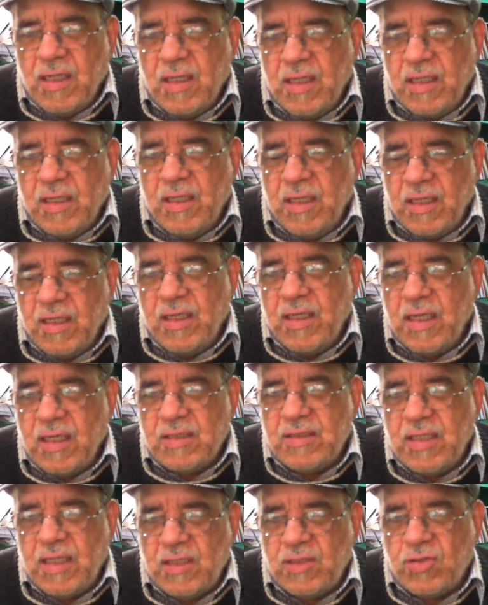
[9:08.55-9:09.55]
Y,
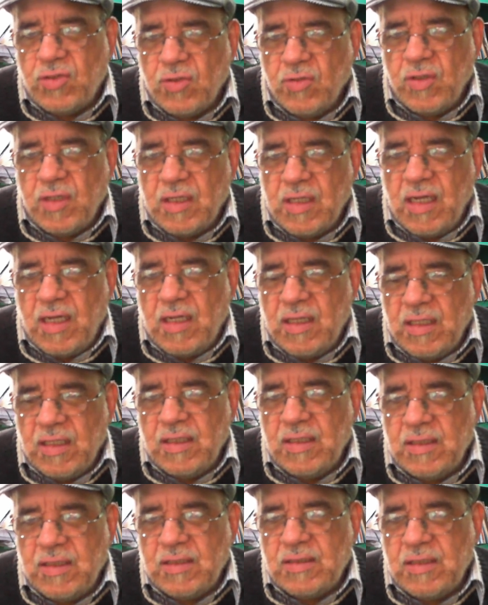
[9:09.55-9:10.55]
es eso, ¿verdad?
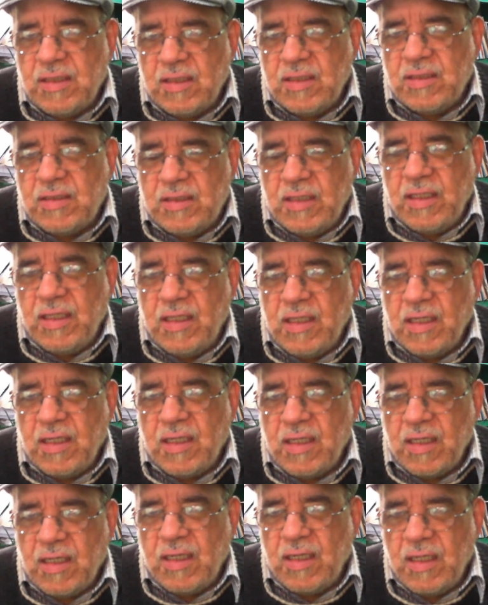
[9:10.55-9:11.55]
Es decir,
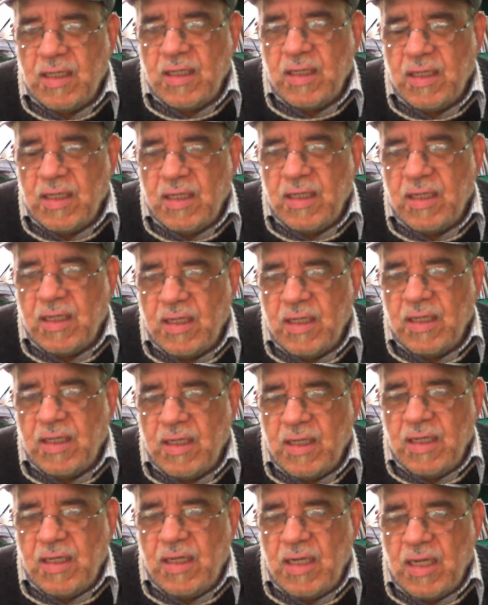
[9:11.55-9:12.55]
siguen en, en,
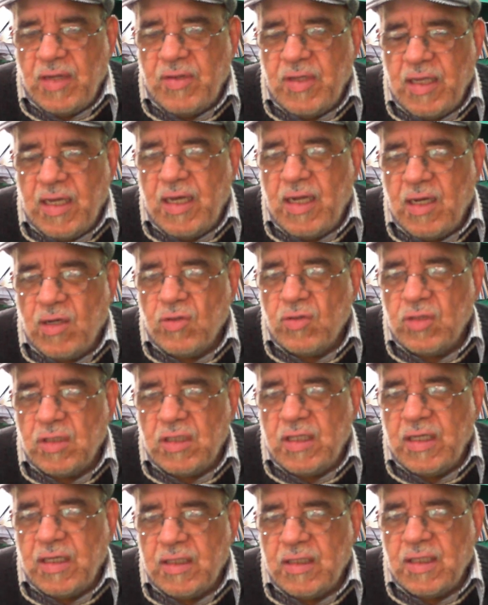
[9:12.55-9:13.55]
en, la vieja
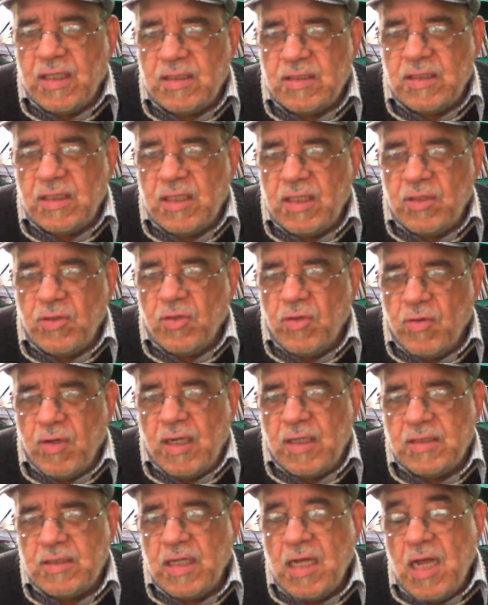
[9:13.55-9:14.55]
contienda sin
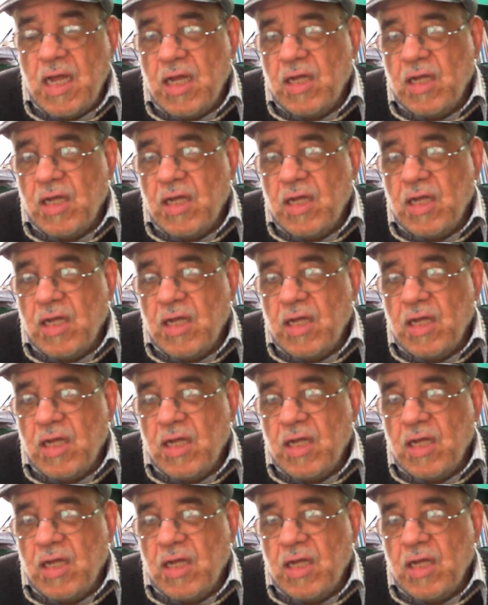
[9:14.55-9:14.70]
innovarse.